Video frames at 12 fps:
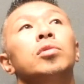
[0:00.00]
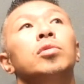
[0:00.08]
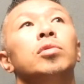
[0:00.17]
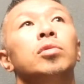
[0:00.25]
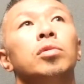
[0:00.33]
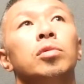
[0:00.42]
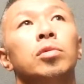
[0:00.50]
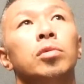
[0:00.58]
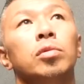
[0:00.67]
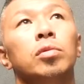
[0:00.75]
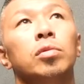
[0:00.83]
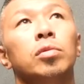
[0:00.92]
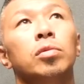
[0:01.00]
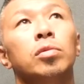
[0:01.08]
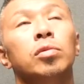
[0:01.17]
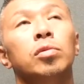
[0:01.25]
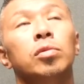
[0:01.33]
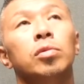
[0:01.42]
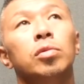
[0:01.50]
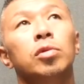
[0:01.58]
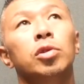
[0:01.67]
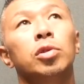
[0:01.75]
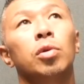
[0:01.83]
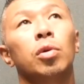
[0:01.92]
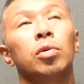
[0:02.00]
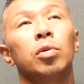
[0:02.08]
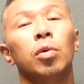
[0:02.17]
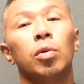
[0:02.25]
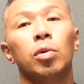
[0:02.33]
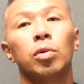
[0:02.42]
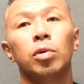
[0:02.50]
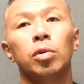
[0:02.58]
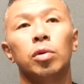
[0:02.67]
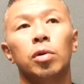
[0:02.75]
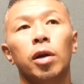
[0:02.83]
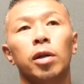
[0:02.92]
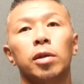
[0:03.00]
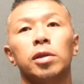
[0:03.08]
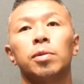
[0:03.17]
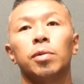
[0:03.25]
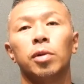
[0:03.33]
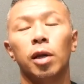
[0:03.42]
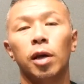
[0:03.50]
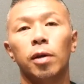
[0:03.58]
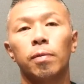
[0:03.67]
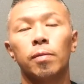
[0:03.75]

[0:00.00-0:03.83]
25とか中盤2656ぐらいだったんですもんね、は